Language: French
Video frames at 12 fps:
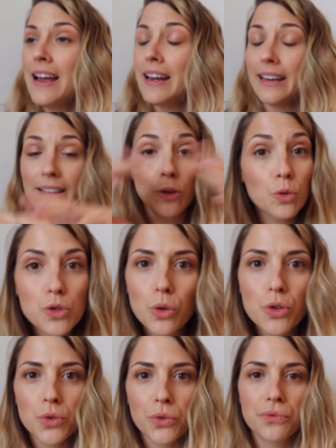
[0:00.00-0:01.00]
les
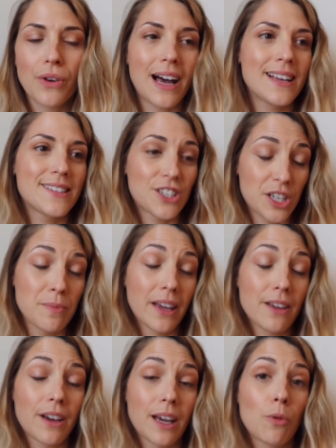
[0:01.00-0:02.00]
constructions de phrases,
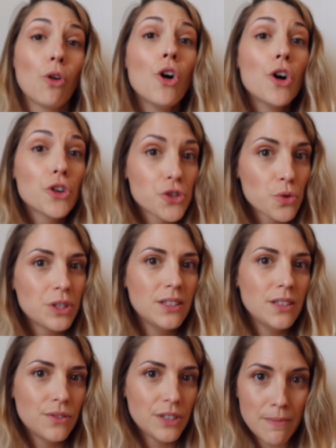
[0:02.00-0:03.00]
j'aimerais vraiment
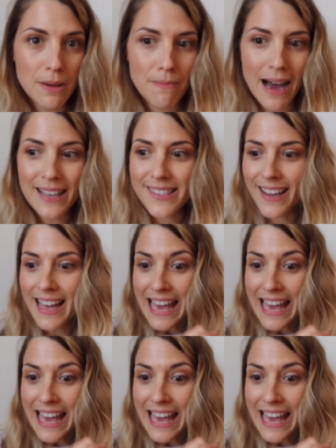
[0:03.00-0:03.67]
solidifier mes bases.